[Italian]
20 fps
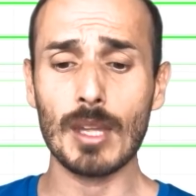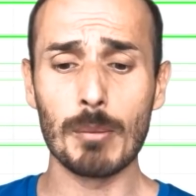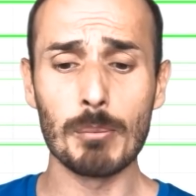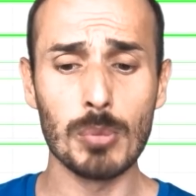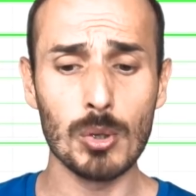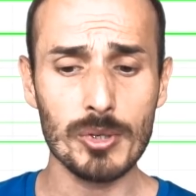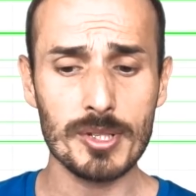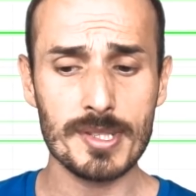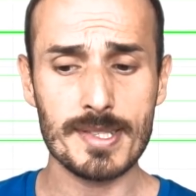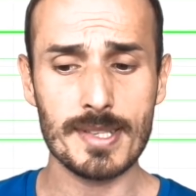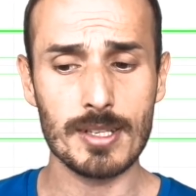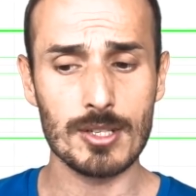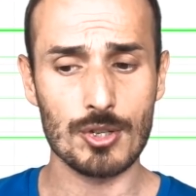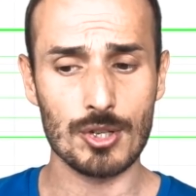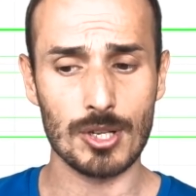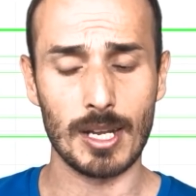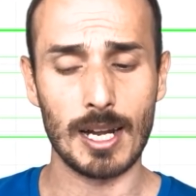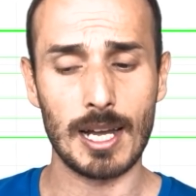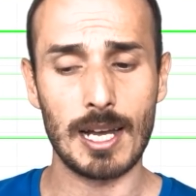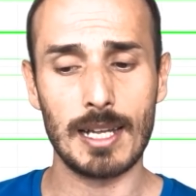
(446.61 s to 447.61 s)
borse in
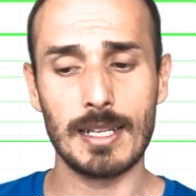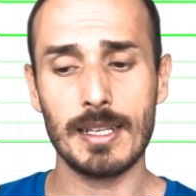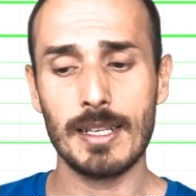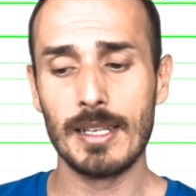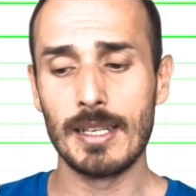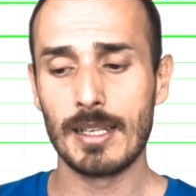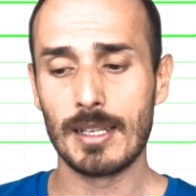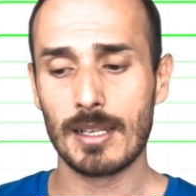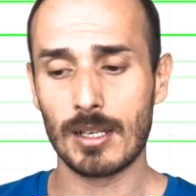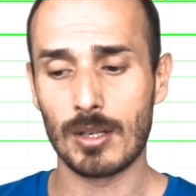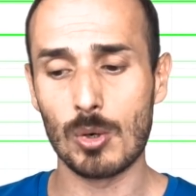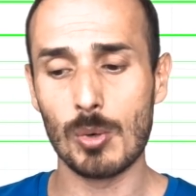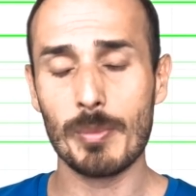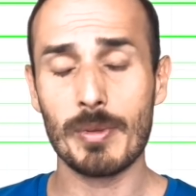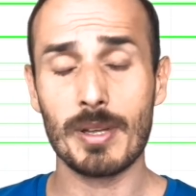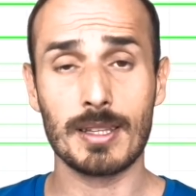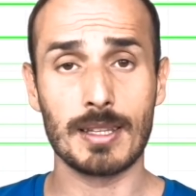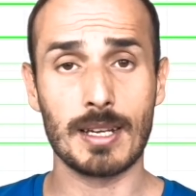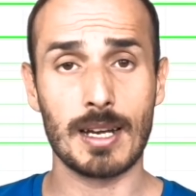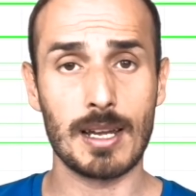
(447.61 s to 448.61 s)
generale,
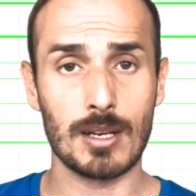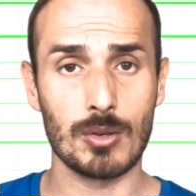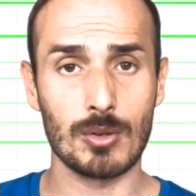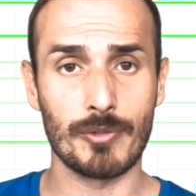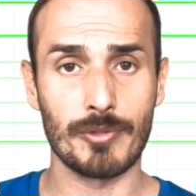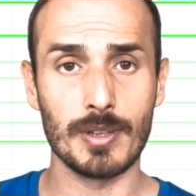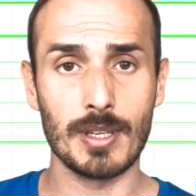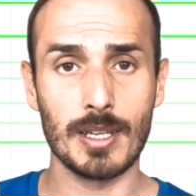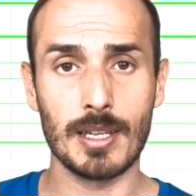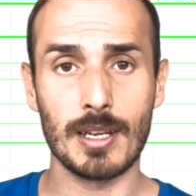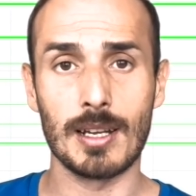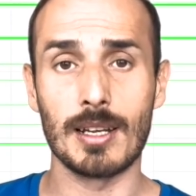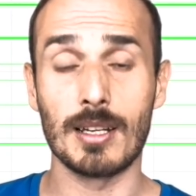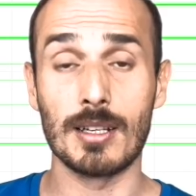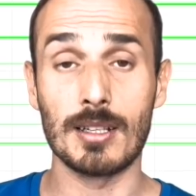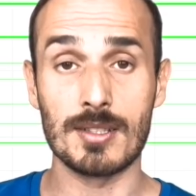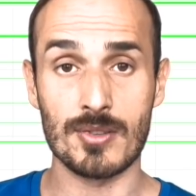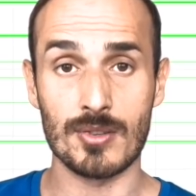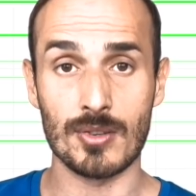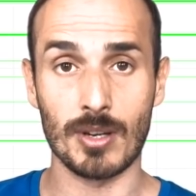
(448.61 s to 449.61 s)
come andranno a finire le
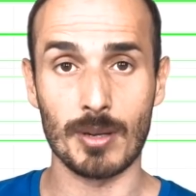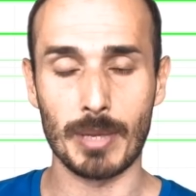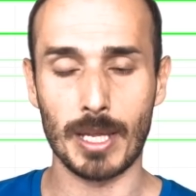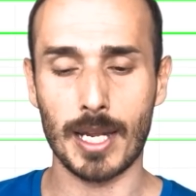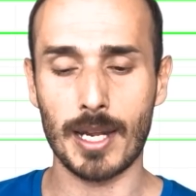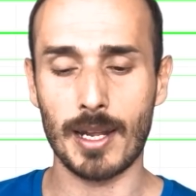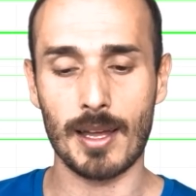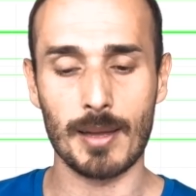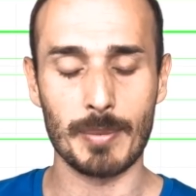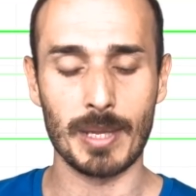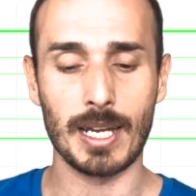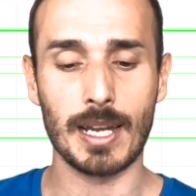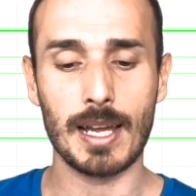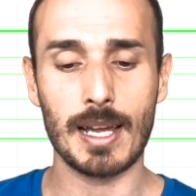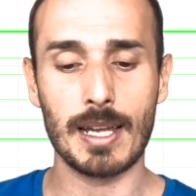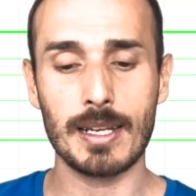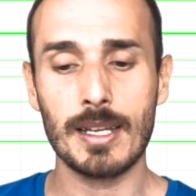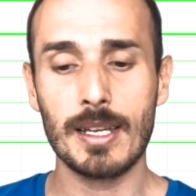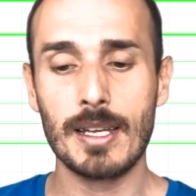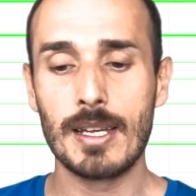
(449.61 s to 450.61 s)
elezioni
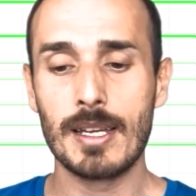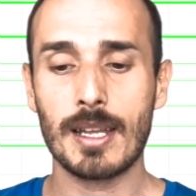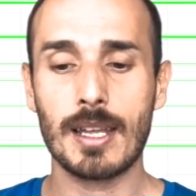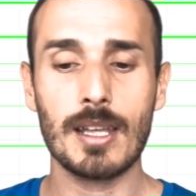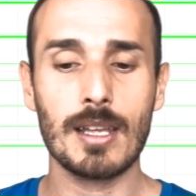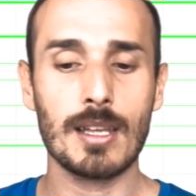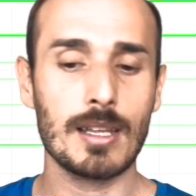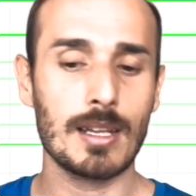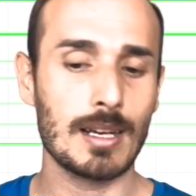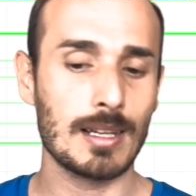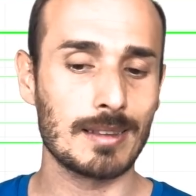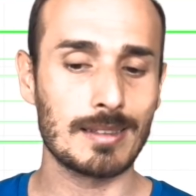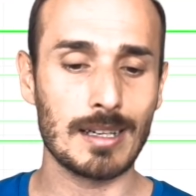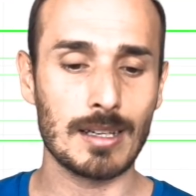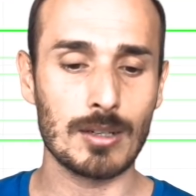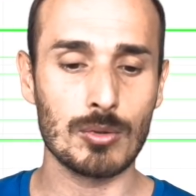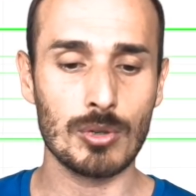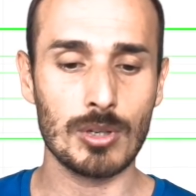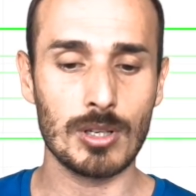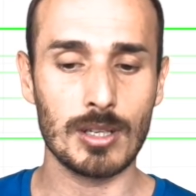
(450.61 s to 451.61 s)
americane, che in realtà
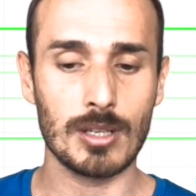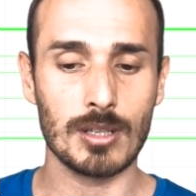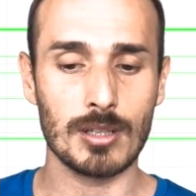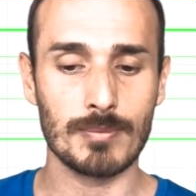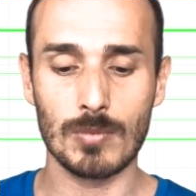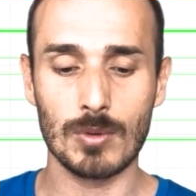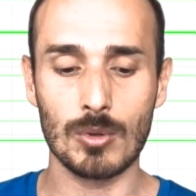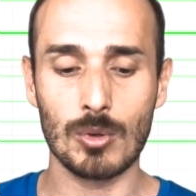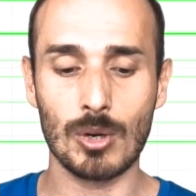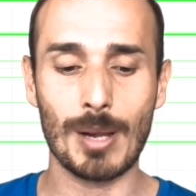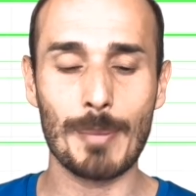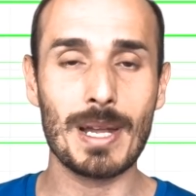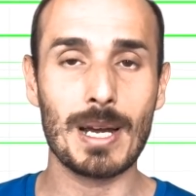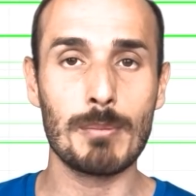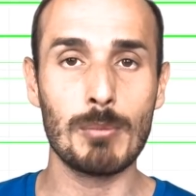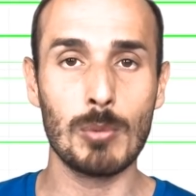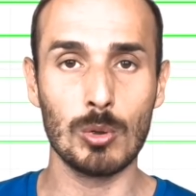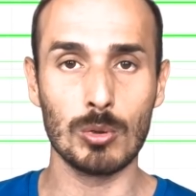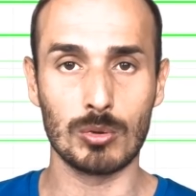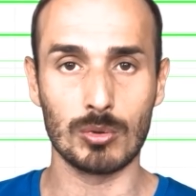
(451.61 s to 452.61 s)
non, non cambierà
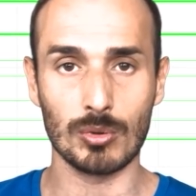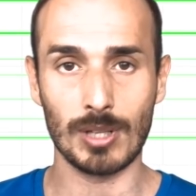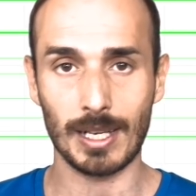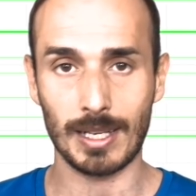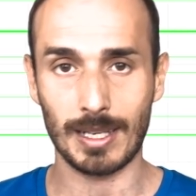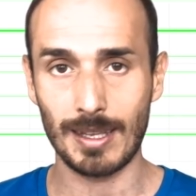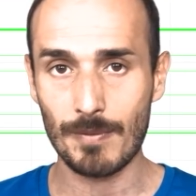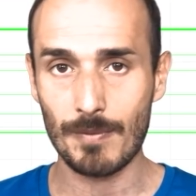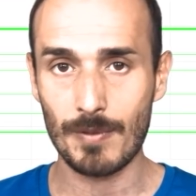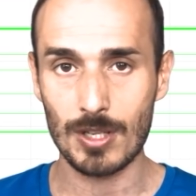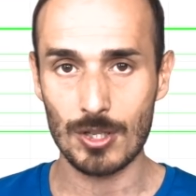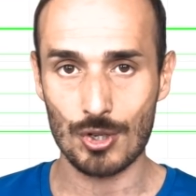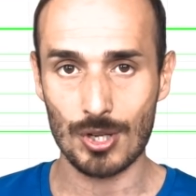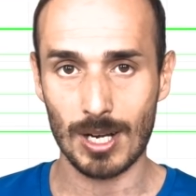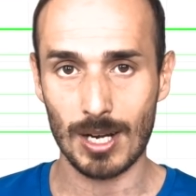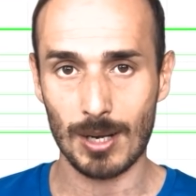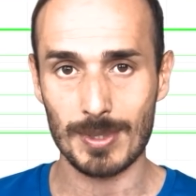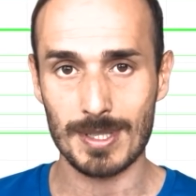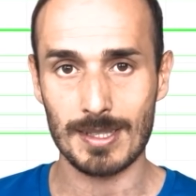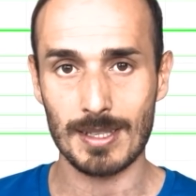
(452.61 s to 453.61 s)
molto da chi
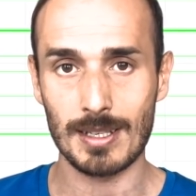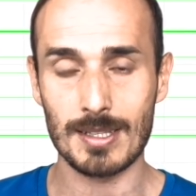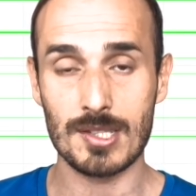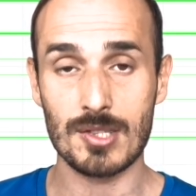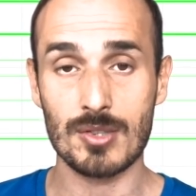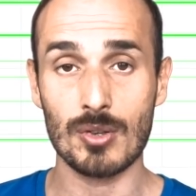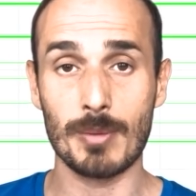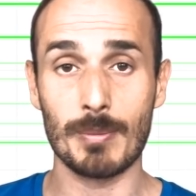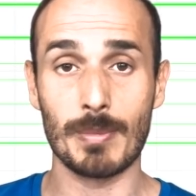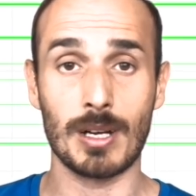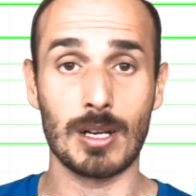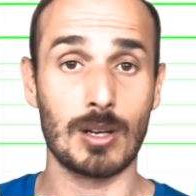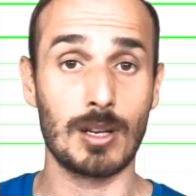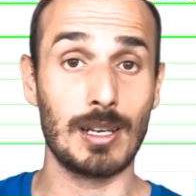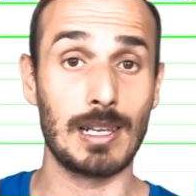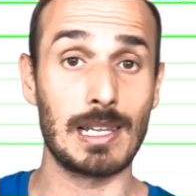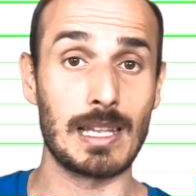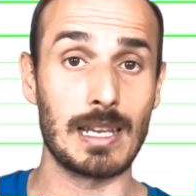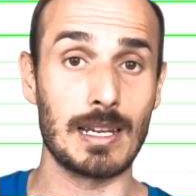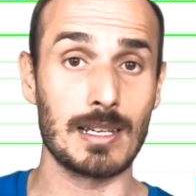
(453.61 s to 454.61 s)
vincerà queste elezioni, ma
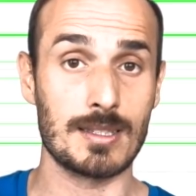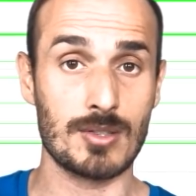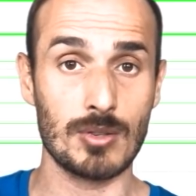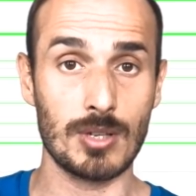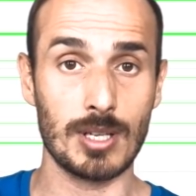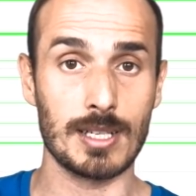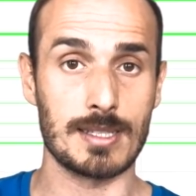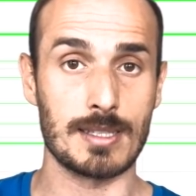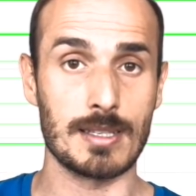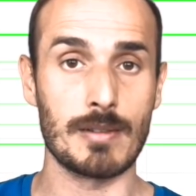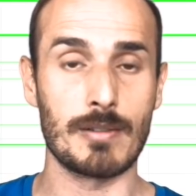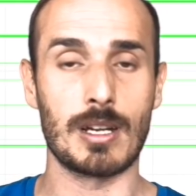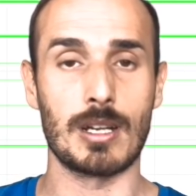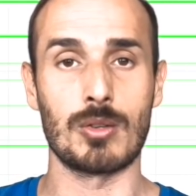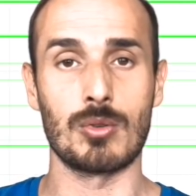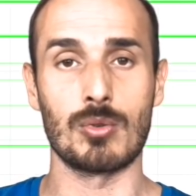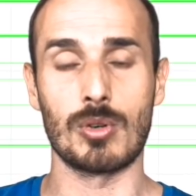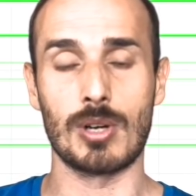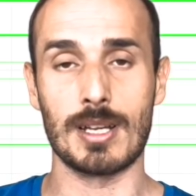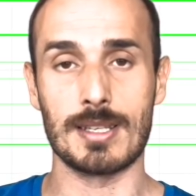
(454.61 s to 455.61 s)
le reazioni che si
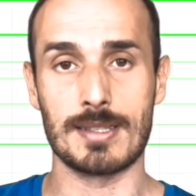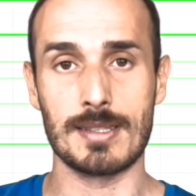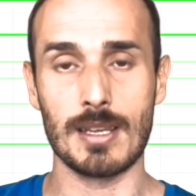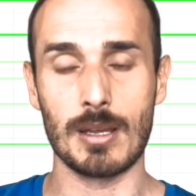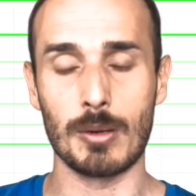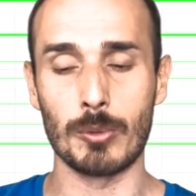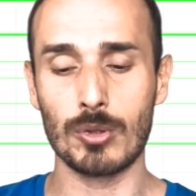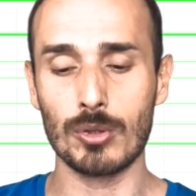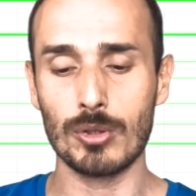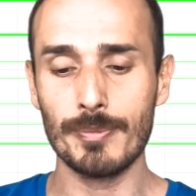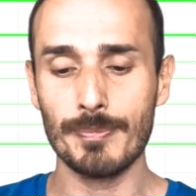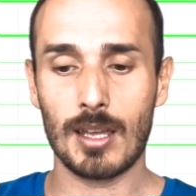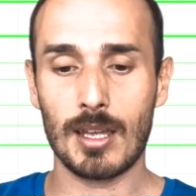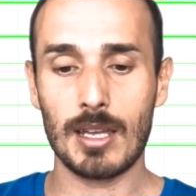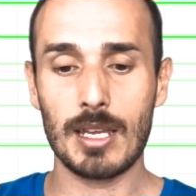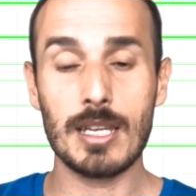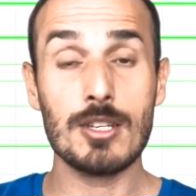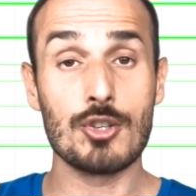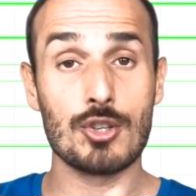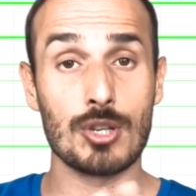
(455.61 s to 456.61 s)
avranno a seguito,
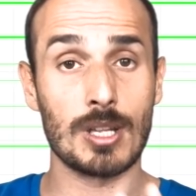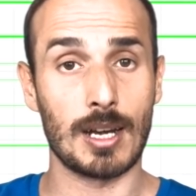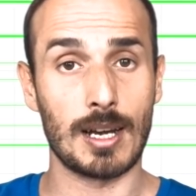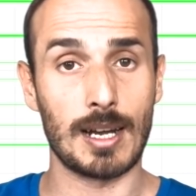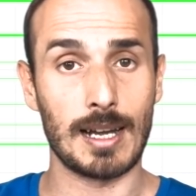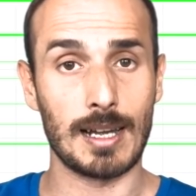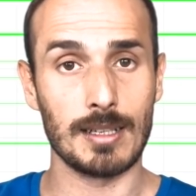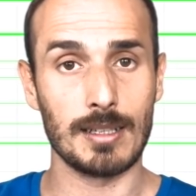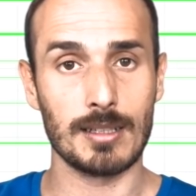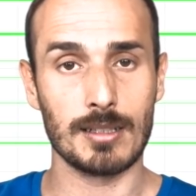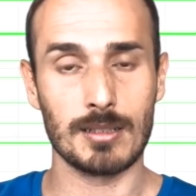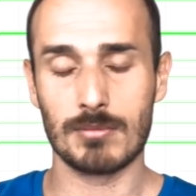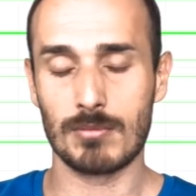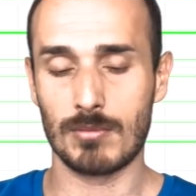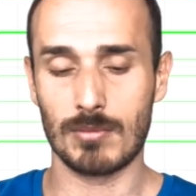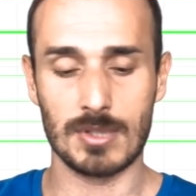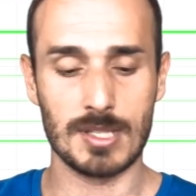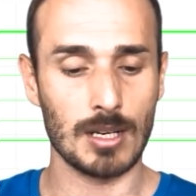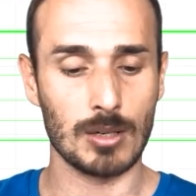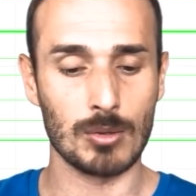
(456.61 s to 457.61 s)
in generale,
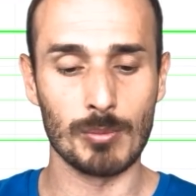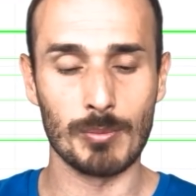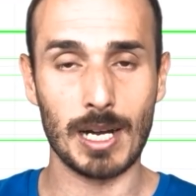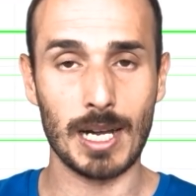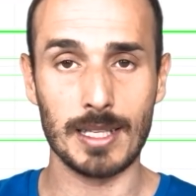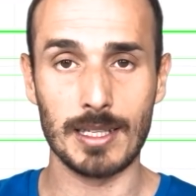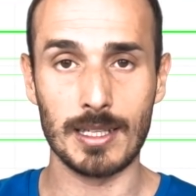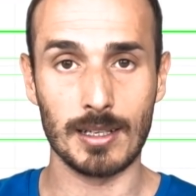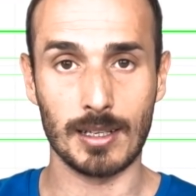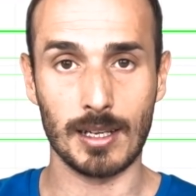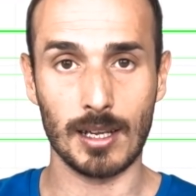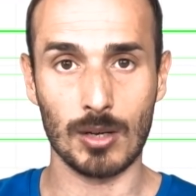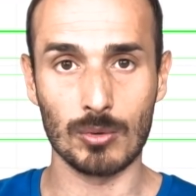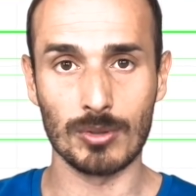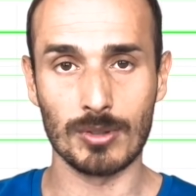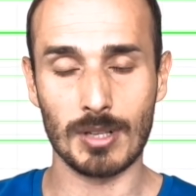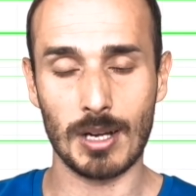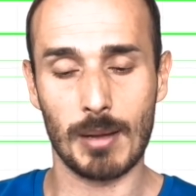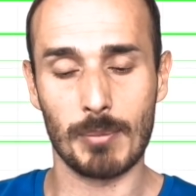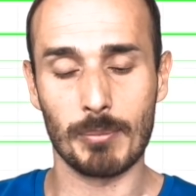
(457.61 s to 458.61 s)
sia con Biden che
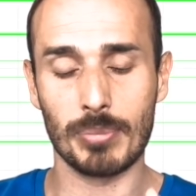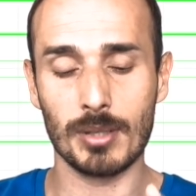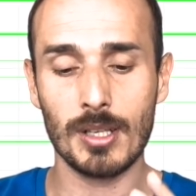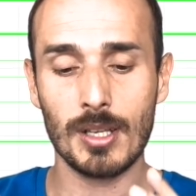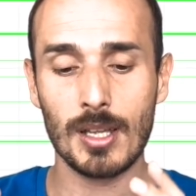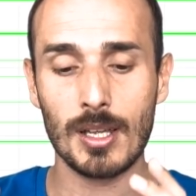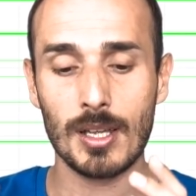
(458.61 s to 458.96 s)
con Trump,